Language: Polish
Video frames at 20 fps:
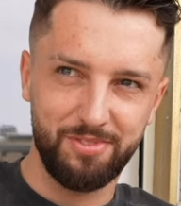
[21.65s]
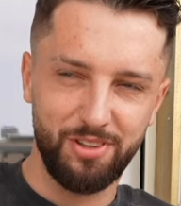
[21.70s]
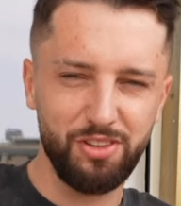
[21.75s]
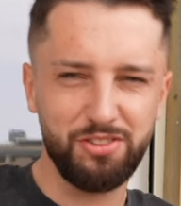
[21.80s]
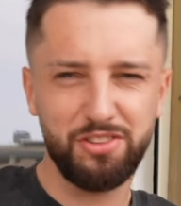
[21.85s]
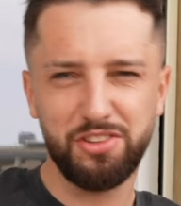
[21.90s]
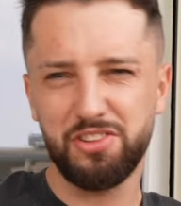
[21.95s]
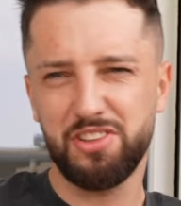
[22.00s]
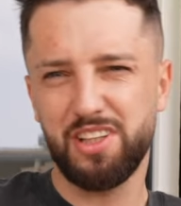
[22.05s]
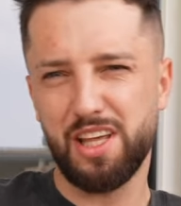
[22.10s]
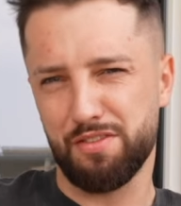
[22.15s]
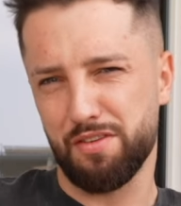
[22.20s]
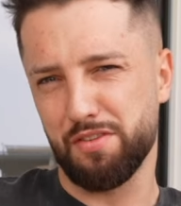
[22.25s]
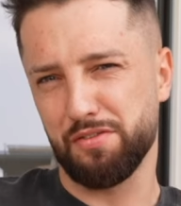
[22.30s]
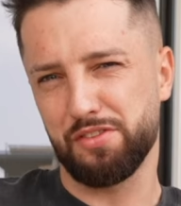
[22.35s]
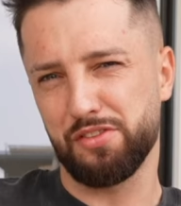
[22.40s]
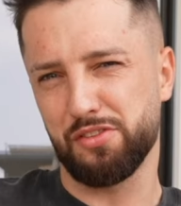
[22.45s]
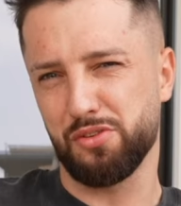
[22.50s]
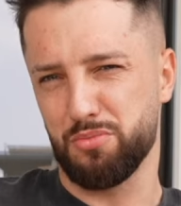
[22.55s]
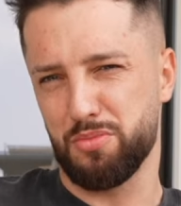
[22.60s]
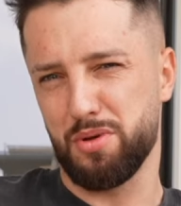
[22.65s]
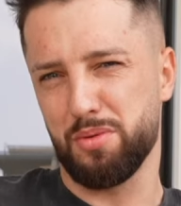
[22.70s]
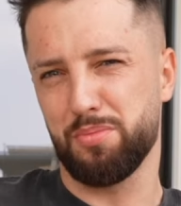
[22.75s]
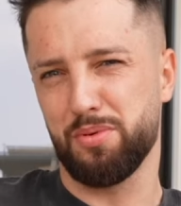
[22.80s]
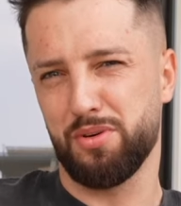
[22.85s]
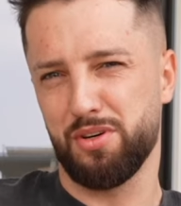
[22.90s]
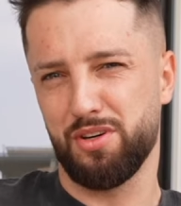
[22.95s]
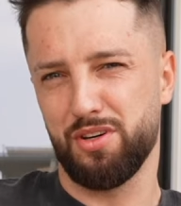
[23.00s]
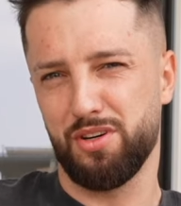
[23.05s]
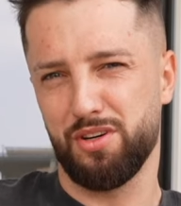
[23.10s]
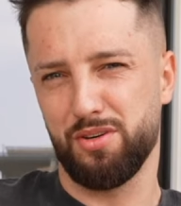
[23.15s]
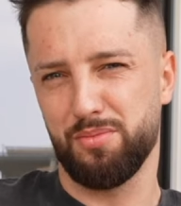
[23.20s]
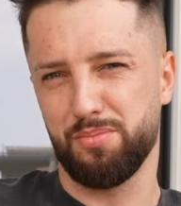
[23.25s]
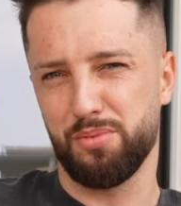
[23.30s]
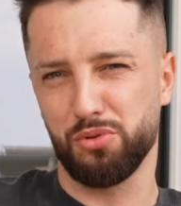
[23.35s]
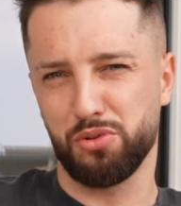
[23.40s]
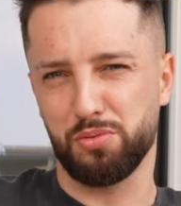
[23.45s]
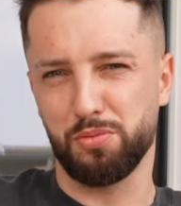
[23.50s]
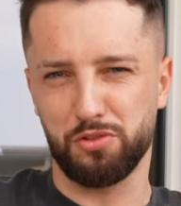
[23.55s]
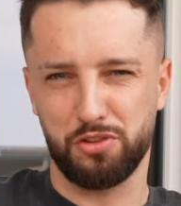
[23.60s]
Chociaż nie wiem w sumie, bo,
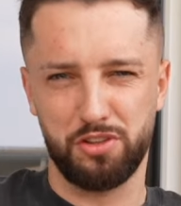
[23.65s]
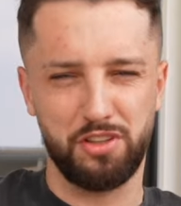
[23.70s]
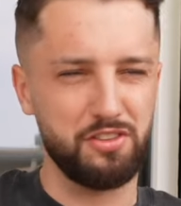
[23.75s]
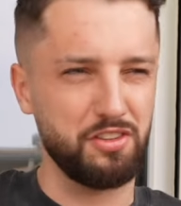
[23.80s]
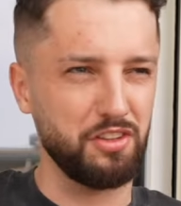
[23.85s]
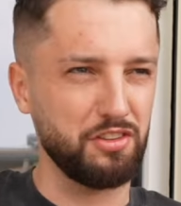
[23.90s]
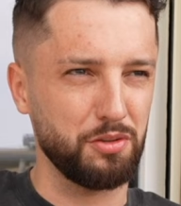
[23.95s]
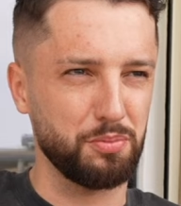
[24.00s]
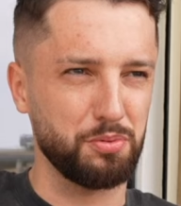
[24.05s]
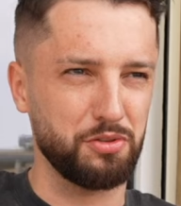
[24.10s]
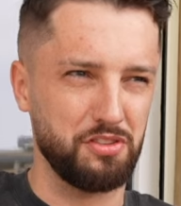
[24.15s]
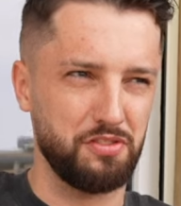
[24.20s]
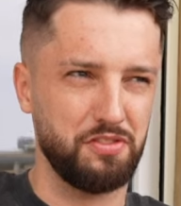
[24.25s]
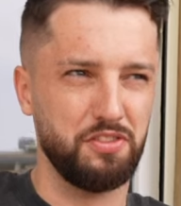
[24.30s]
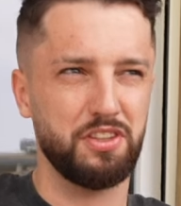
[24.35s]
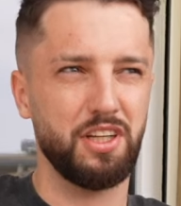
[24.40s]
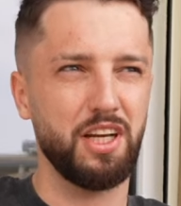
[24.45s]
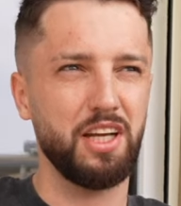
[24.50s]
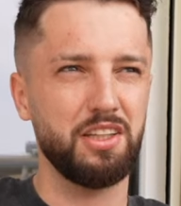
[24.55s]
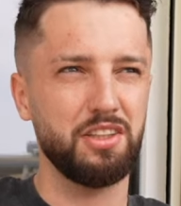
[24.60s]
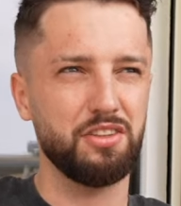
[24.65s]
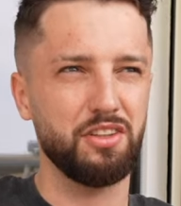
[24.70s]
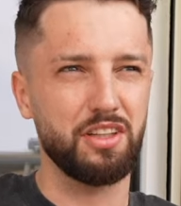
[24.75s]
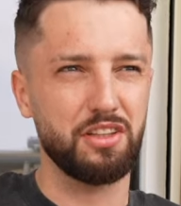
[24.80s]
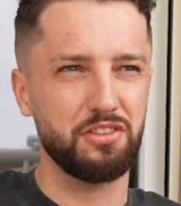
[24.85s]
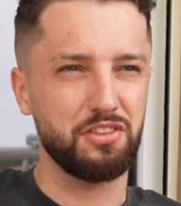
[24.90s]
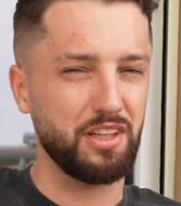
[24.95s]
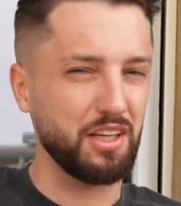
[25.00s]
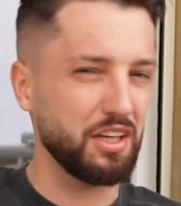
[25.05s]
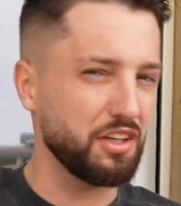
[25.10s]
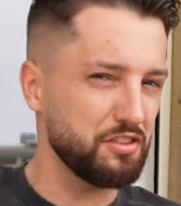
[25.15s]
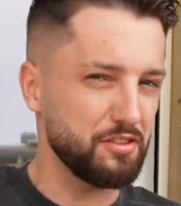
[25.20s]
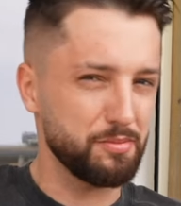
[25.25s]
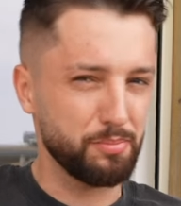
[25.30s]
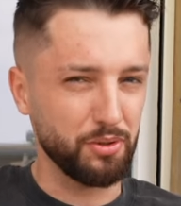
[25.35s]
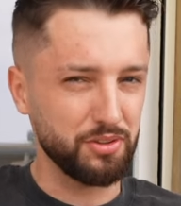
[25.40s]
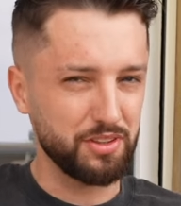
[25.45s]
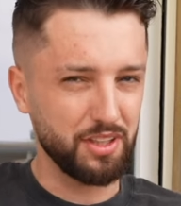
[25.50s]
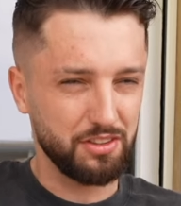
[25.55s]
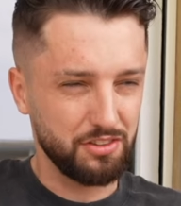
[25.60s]
bo już może jesteście przyzwyczajeni do naszych jakichś
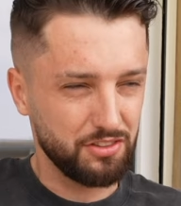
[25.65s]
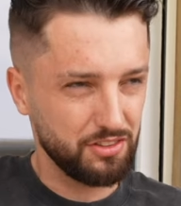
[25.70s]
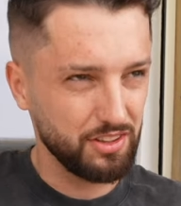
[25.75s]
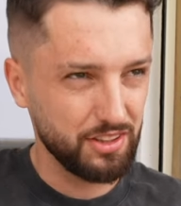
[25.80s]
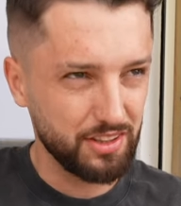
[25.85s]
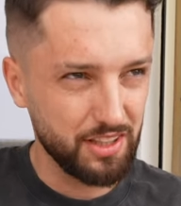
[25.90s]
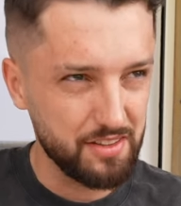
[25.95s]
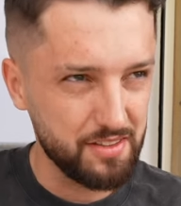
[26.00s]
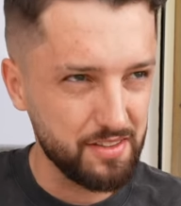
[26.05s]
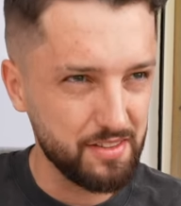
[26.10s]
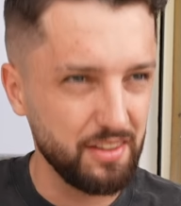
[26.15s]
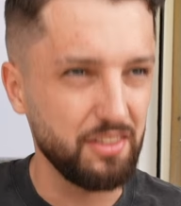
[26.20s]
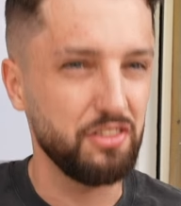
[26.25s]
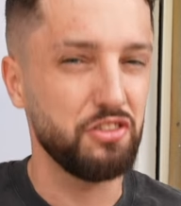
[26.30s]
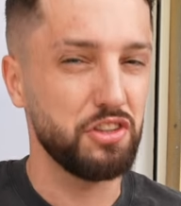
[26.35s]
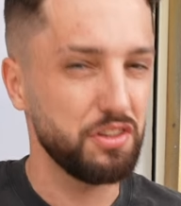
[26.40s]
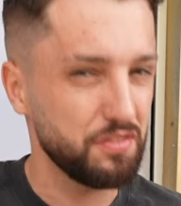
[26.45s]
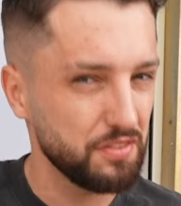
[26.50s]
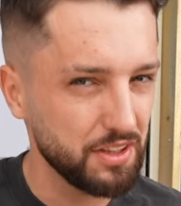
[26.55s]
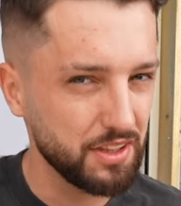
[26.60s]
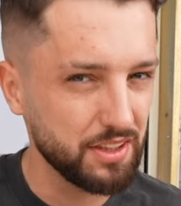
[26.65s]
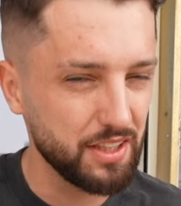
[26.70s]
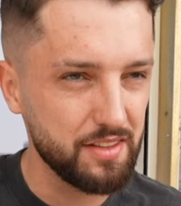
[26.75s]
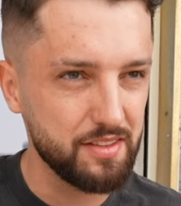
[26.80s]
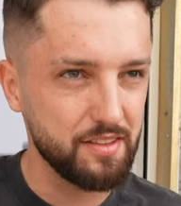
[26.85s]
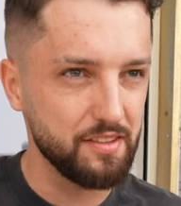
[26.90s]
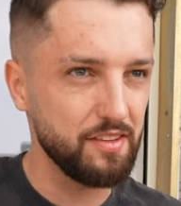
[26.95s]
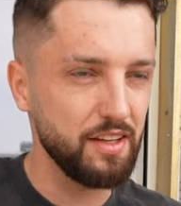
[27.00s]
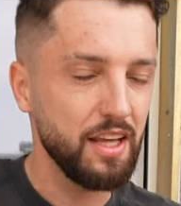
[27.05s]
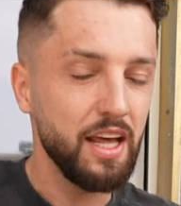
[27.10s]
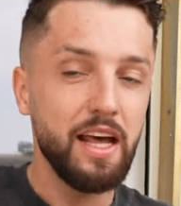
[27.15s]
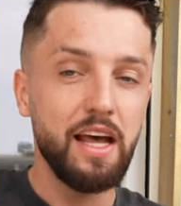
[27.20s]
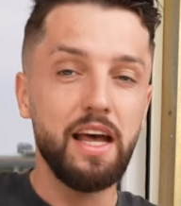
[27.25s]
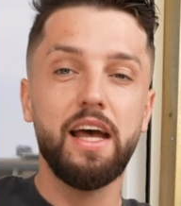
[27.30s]
spontanicznych decyzji, dziwnych decyzji,